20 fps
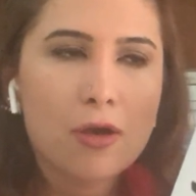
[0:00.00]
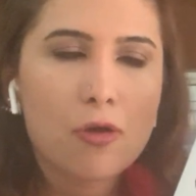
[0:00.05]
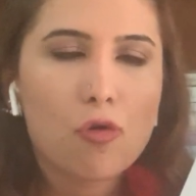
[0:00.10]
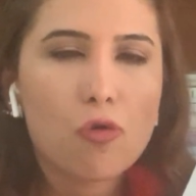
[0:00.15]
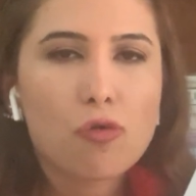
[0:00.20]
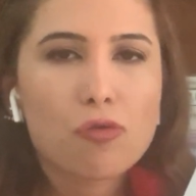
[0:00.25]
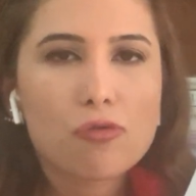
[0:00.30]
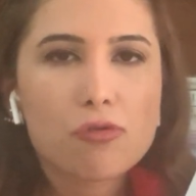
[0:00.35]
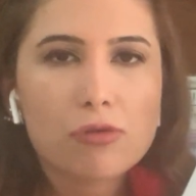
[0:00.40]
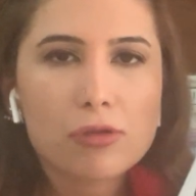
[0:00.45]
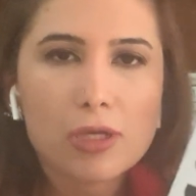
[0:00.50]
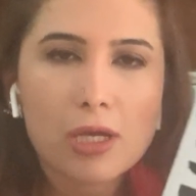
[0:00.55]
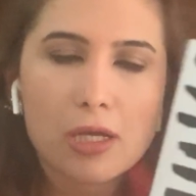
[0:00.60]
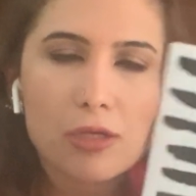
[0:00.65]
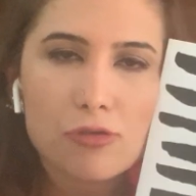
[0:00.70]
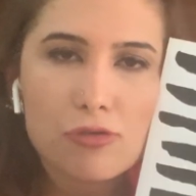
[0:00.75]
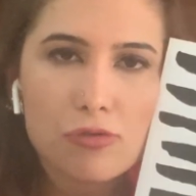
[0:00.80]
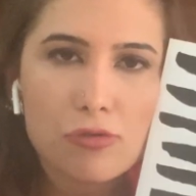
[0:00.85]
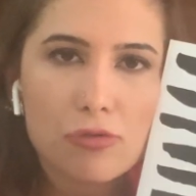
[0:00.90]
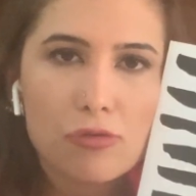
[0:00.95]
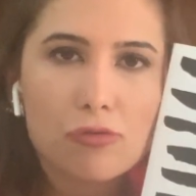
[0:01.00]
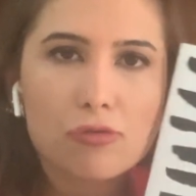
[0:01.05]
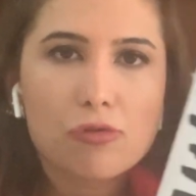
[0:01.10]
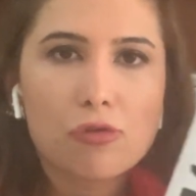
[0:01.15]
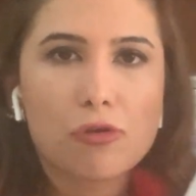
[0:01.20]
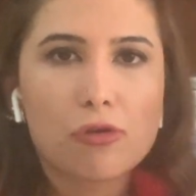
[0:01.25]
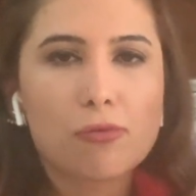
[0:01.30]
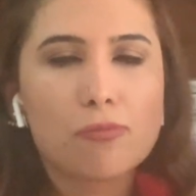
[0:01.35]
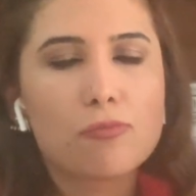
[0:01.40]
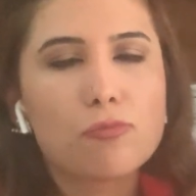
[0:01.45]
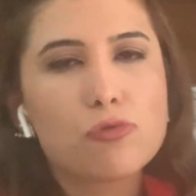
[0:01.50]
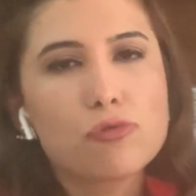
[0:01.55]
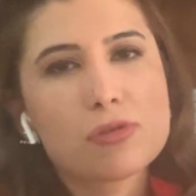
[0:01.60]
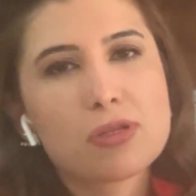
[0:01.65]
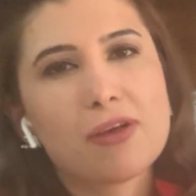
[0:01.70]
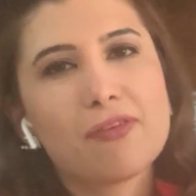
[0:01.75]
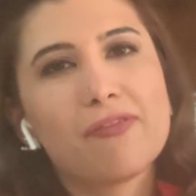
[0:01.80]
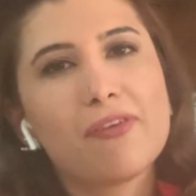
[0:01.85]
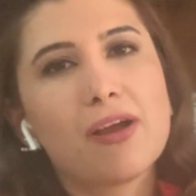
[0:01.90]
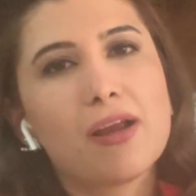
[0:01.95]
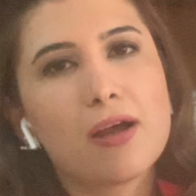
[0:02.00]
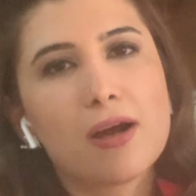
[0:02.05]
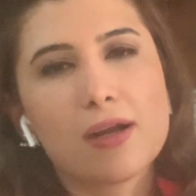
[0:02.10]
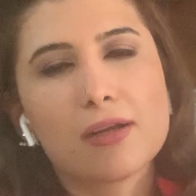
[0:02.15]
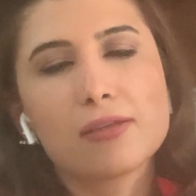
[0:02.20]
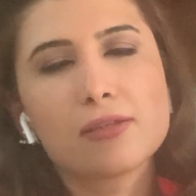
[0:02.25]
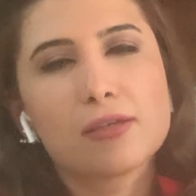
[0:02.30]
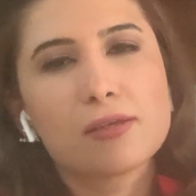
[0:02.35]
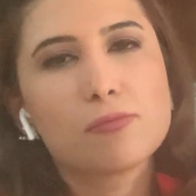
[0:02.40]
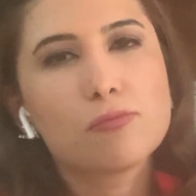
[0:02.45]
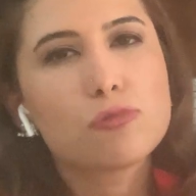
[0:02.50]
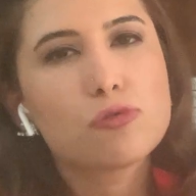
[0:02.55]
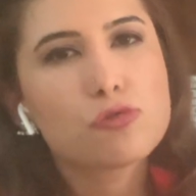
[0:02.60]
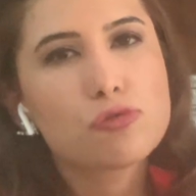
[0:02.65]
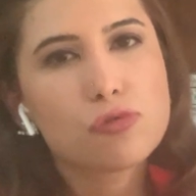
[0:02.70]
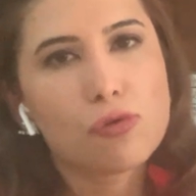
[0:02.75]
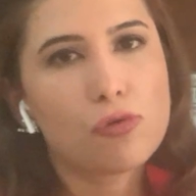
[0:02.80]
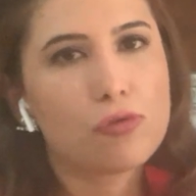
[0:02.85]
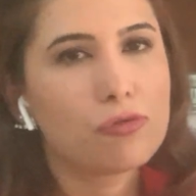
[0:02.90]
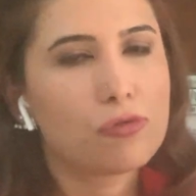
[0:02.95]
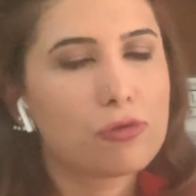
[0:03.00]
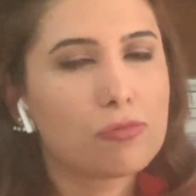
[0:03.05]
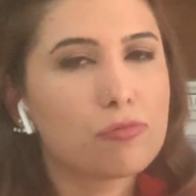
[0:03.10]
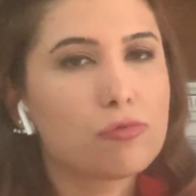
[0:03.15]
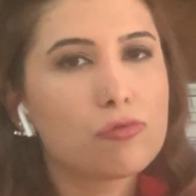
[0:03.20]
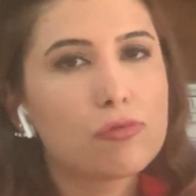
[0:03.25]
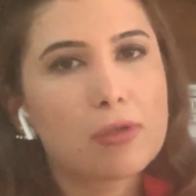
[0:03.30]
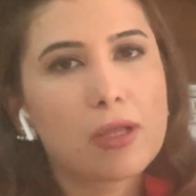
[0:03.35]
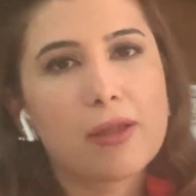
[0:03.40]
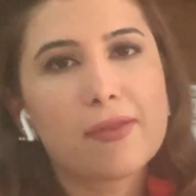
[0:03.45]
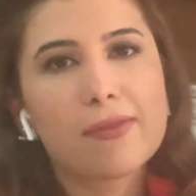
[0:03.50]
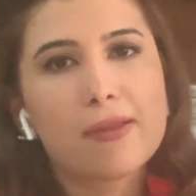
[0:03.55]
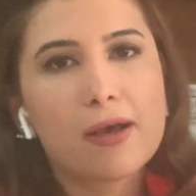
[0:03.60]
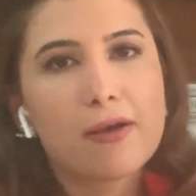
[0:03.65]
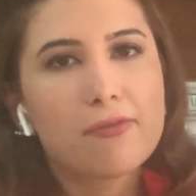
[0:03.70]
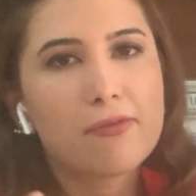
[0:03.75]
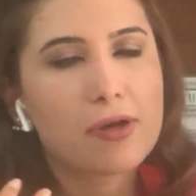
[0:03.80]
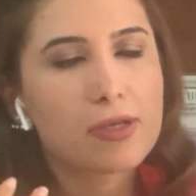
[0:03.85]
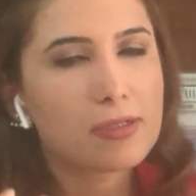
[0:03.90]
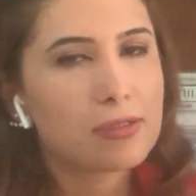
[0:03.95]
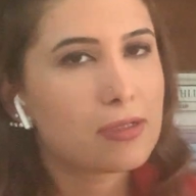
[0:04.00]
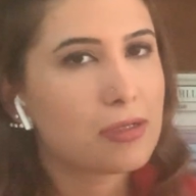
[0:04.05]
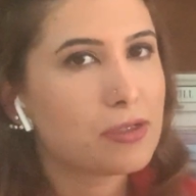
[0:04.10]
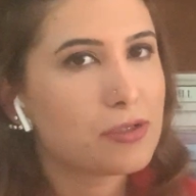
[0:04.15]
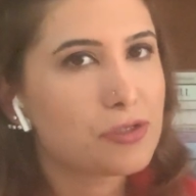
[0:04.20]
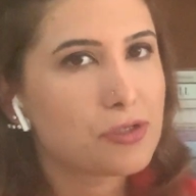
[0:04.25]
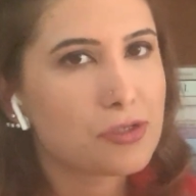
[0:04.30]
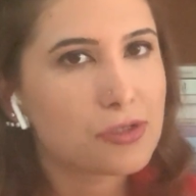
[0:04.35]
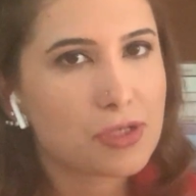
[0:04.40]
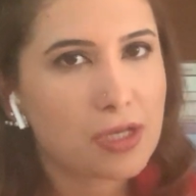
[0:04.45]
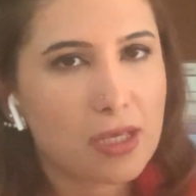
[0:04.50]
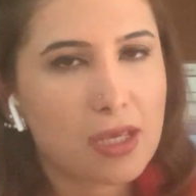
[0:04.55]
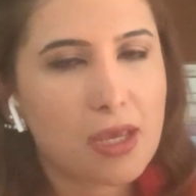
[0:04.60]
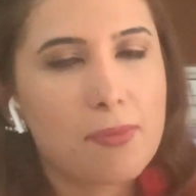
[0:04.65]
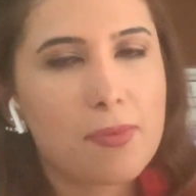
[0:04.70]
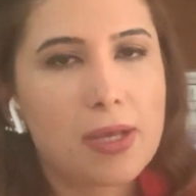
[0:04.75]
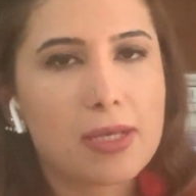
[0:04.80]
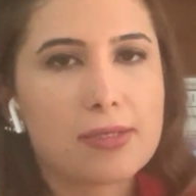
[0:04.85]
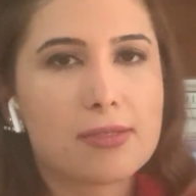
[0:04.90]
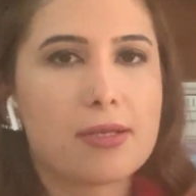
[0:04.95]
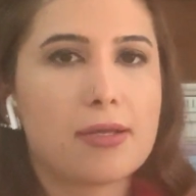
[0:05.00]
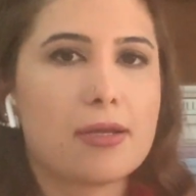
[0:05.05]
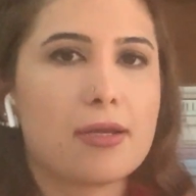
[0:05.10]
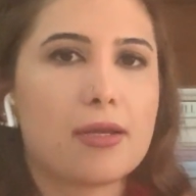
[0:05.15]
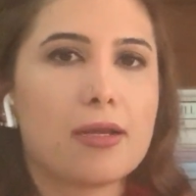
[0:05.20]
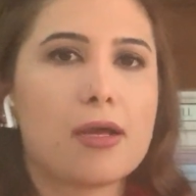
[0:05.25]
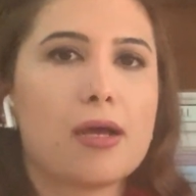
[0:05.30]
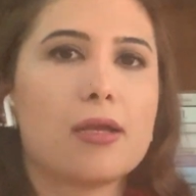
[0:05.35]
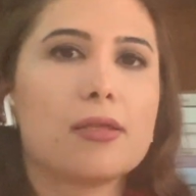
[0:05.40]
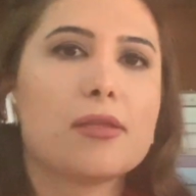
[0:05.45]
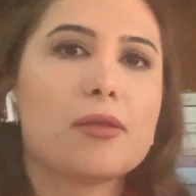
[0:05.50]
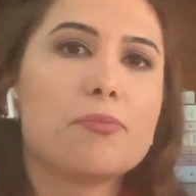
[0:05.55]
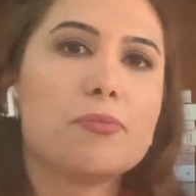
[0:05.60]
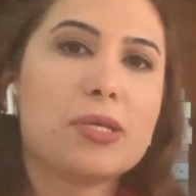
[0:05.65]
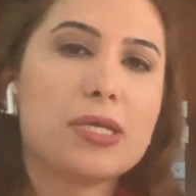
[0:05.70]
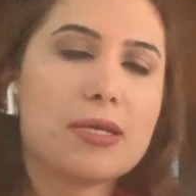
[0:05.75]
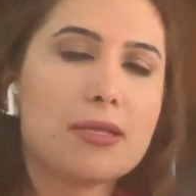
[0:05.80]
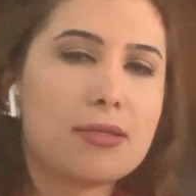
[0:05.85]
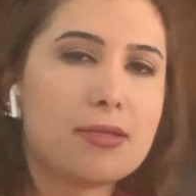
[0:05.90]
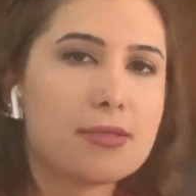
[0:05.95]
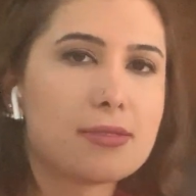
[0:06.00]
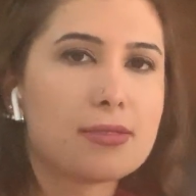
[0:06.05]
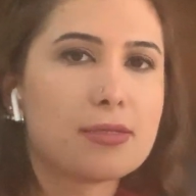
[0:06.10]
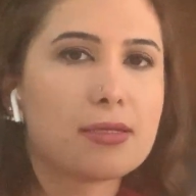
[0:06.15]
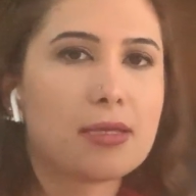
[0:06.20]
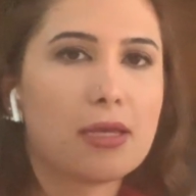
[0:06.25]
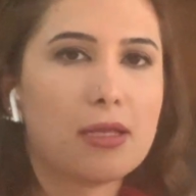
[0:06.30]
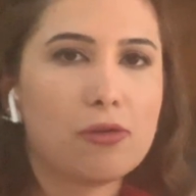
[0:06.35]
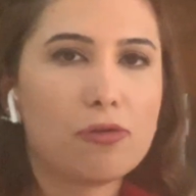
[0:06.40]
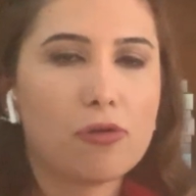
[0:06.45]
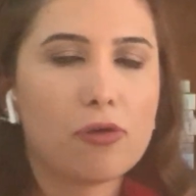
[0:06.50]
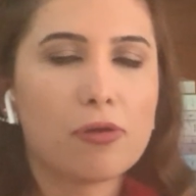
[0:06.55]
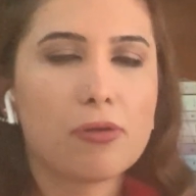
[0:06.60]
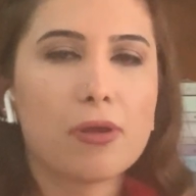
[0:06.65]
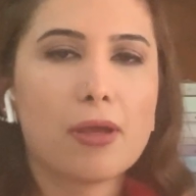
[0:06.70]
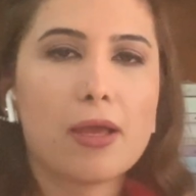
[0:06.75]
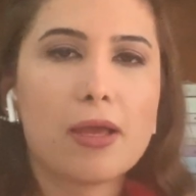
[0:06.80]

Okurken şunu diyorum. Bu sefer artık bu sondur. Bundan daha fazla acı çekemezler herhalde. Bir yenisi geliyor.